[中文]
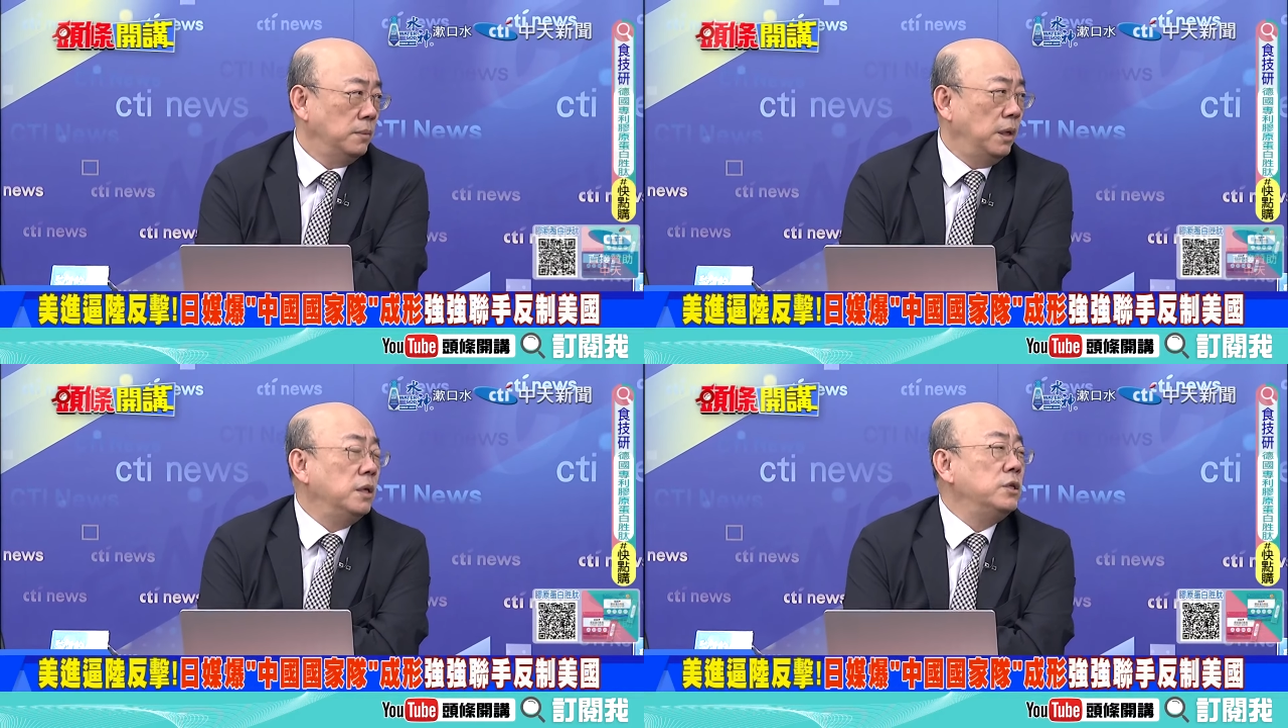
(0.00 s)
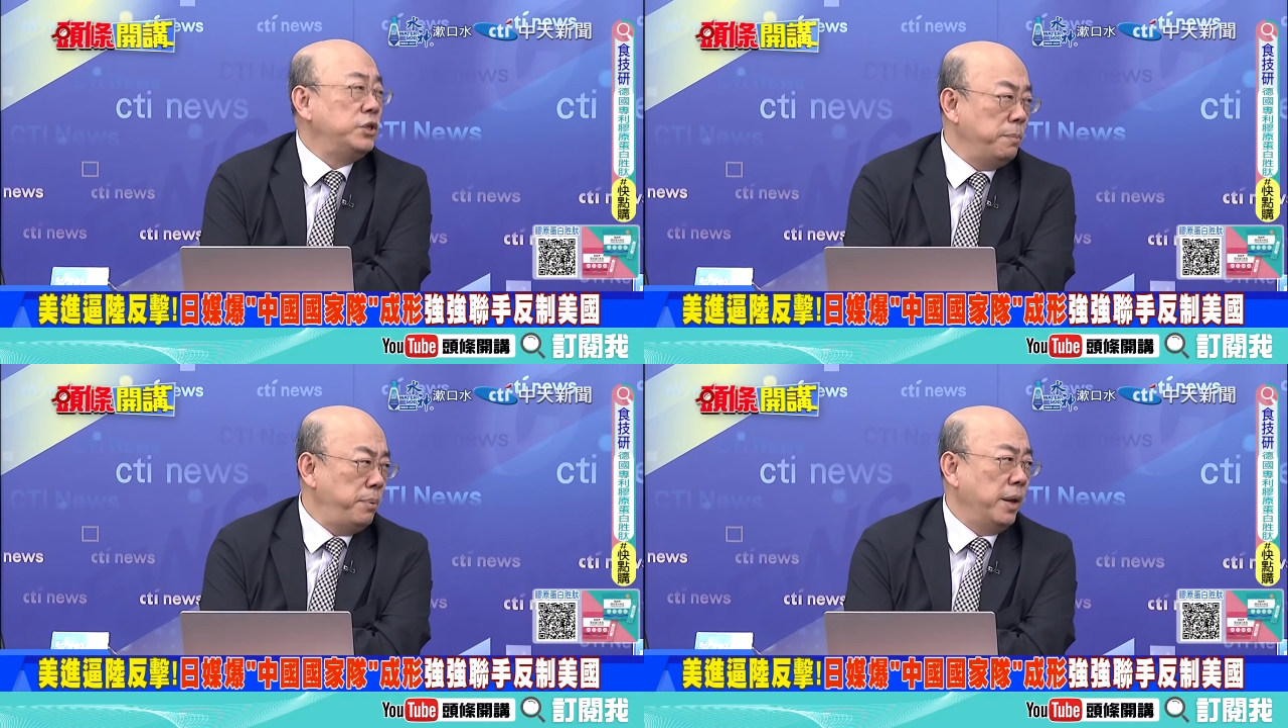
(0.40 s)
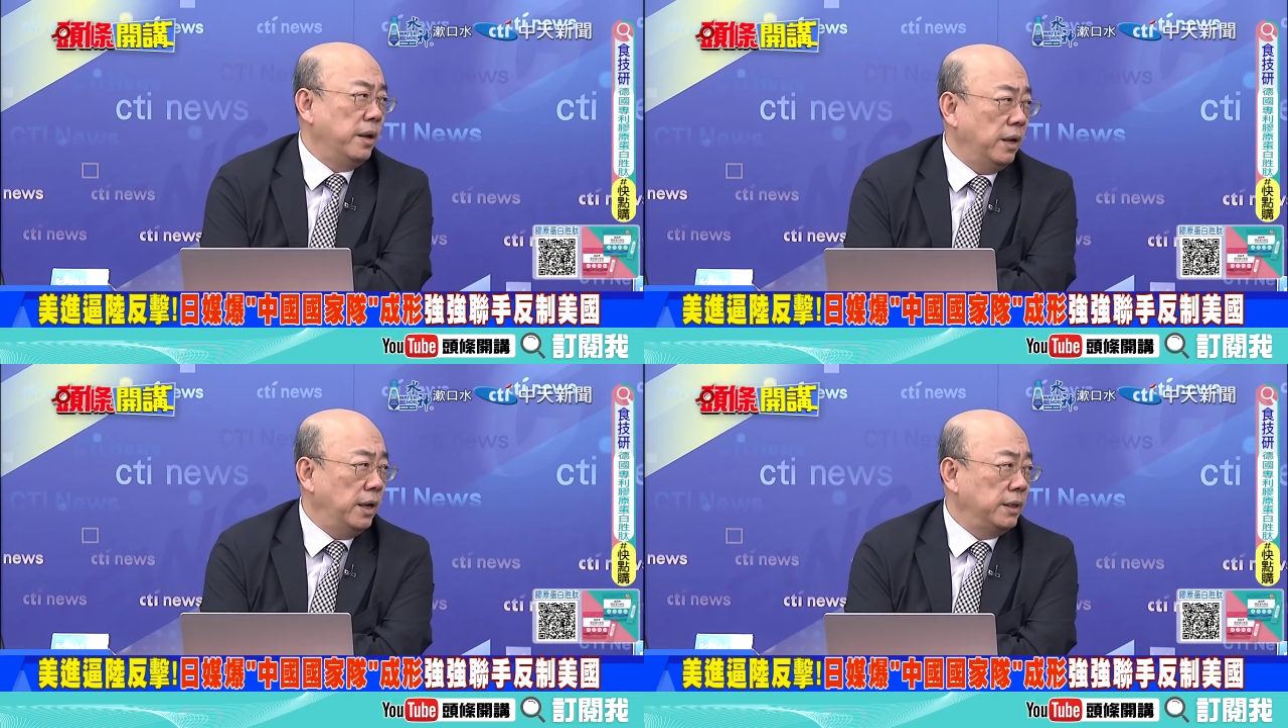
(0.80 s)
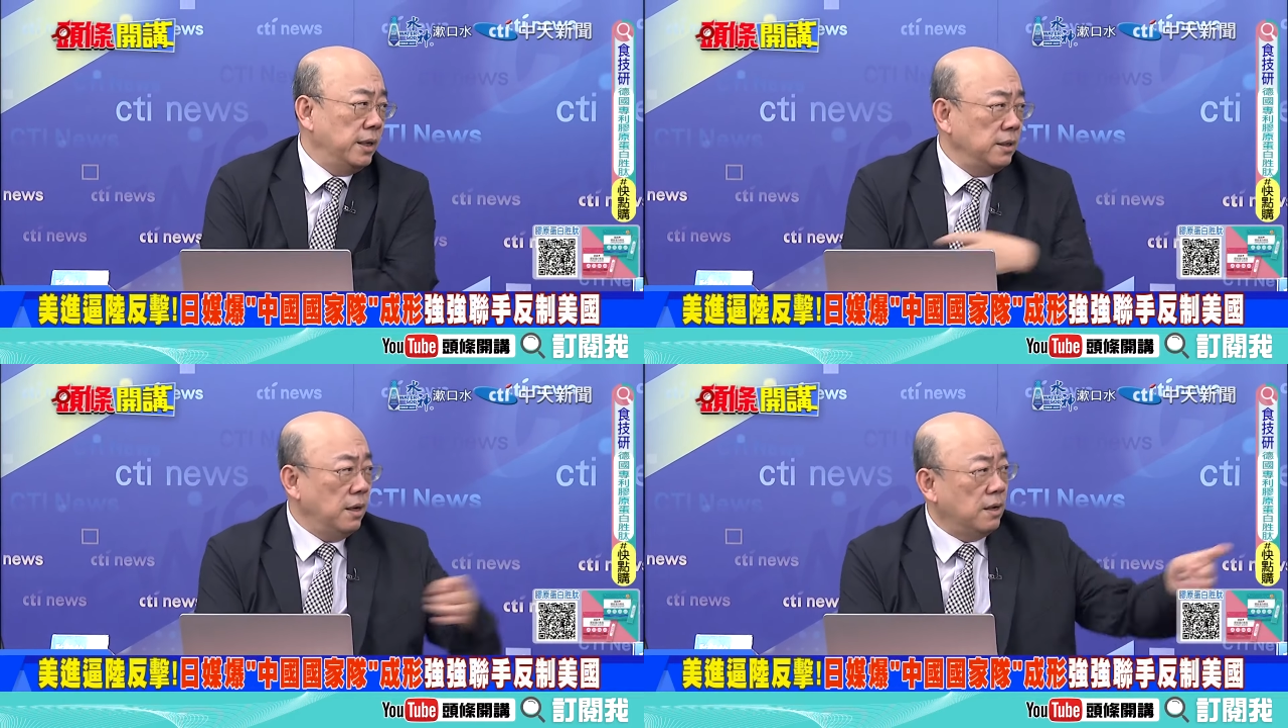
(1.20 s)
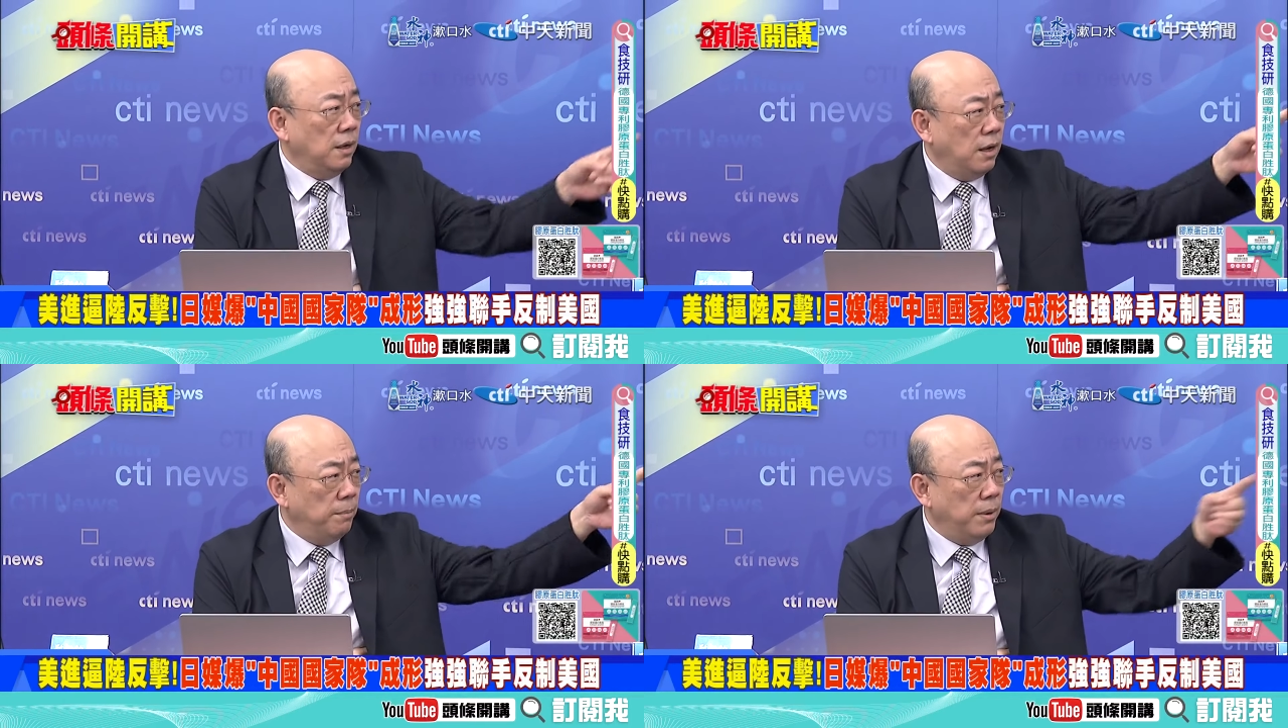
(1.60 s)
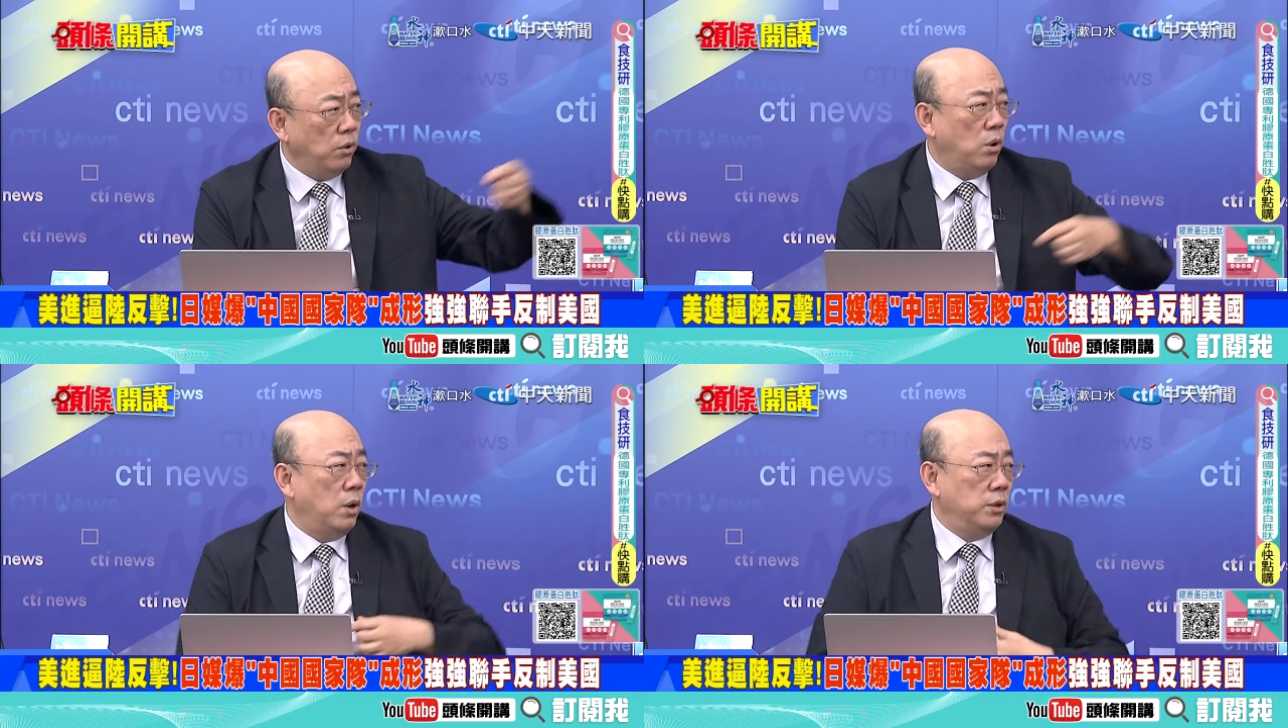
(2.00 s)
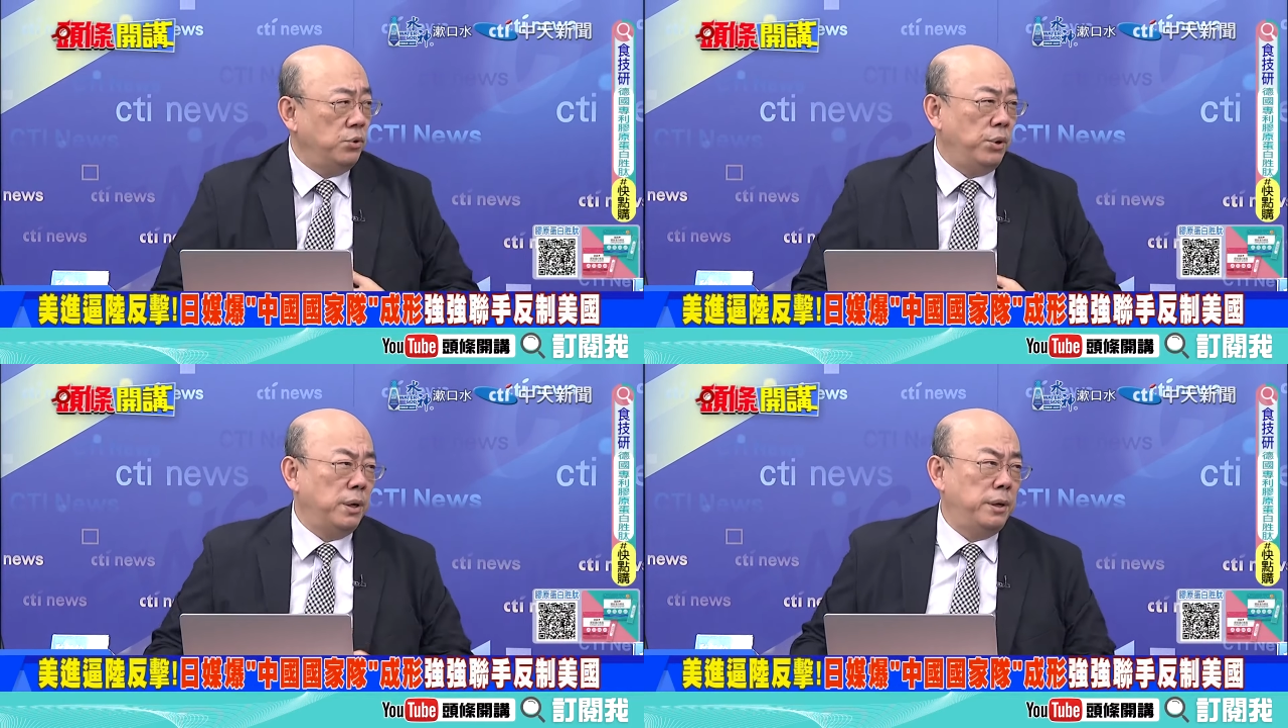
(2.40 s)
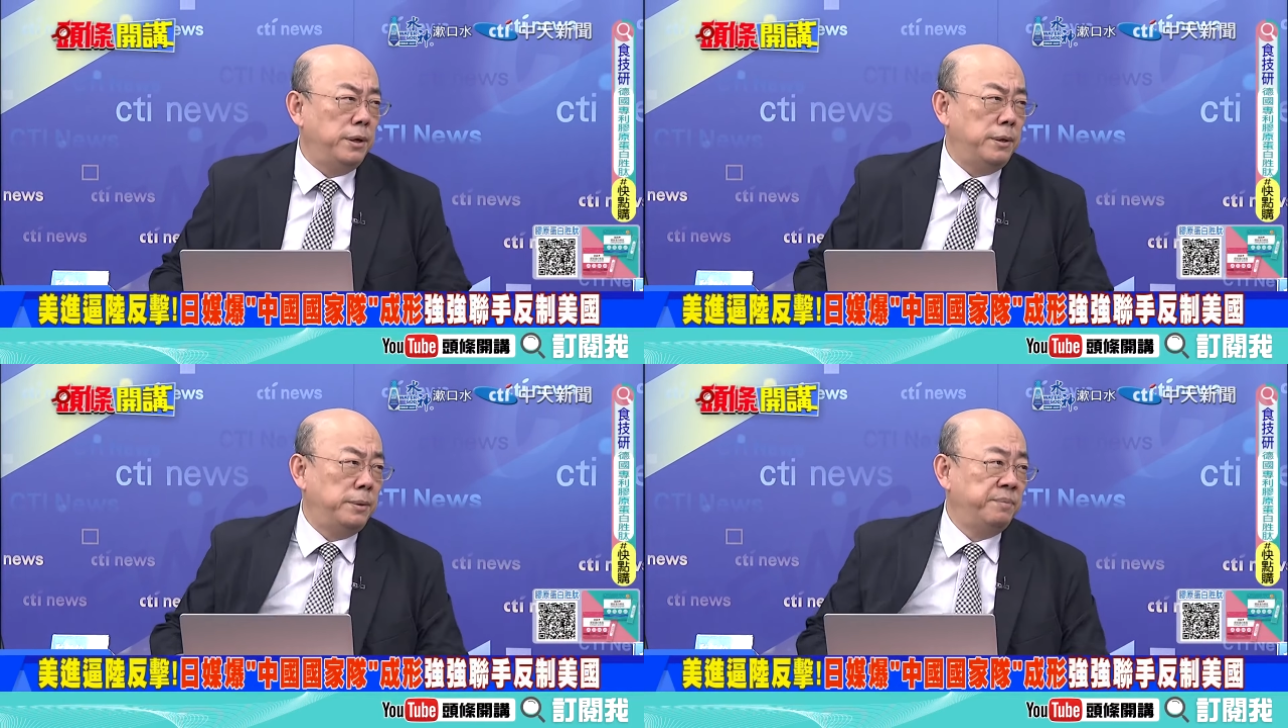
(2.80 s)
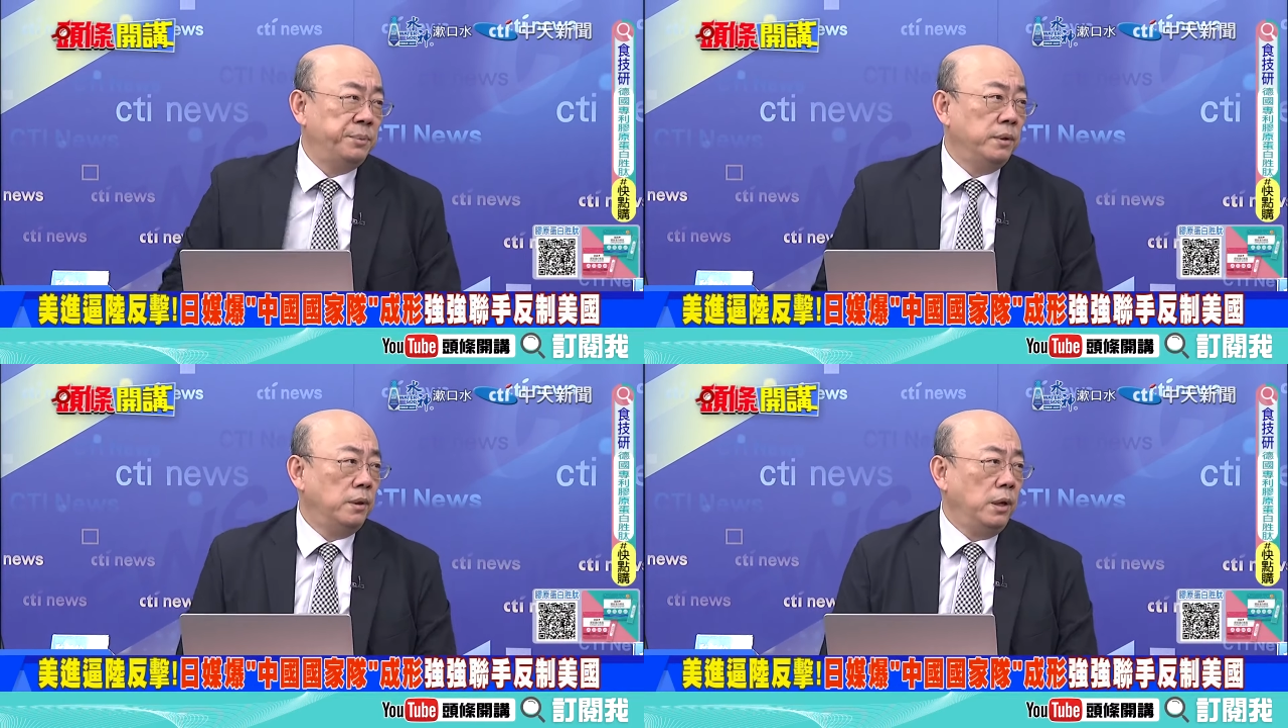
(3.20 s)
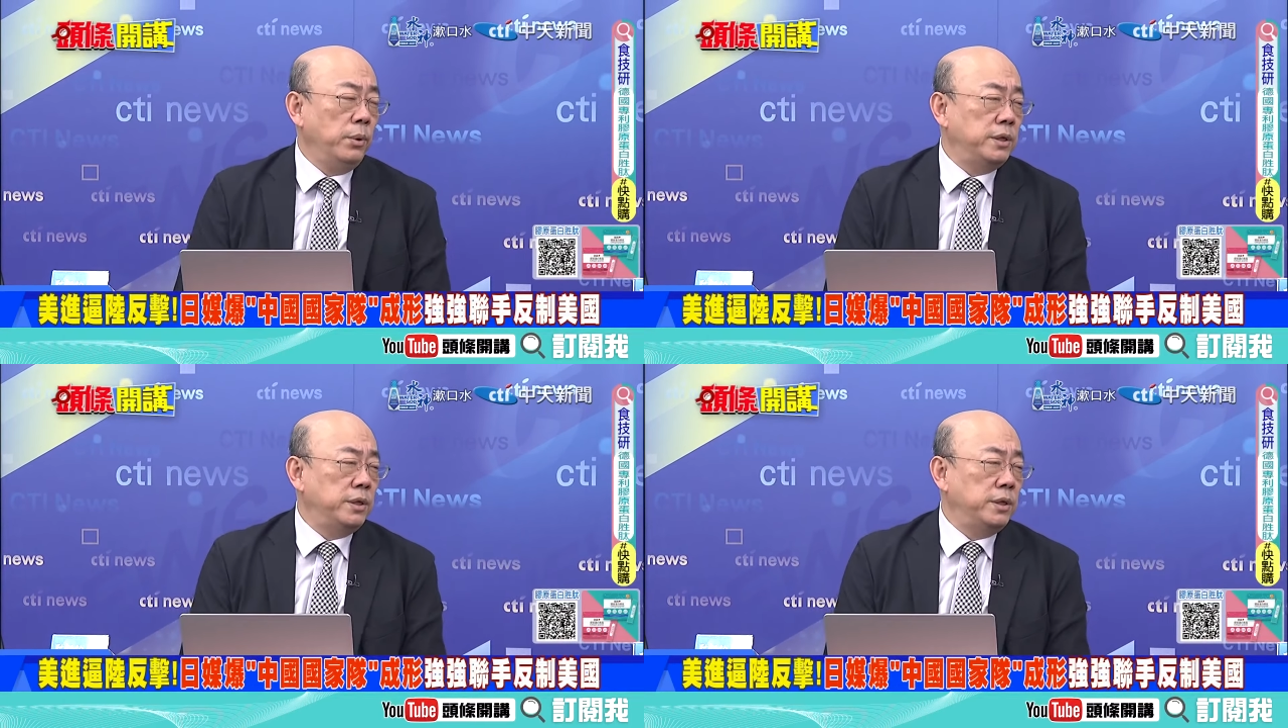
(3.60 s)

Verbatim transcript: 那个是晶片嘛，对，它这个可能还包括化学原料。对对，因为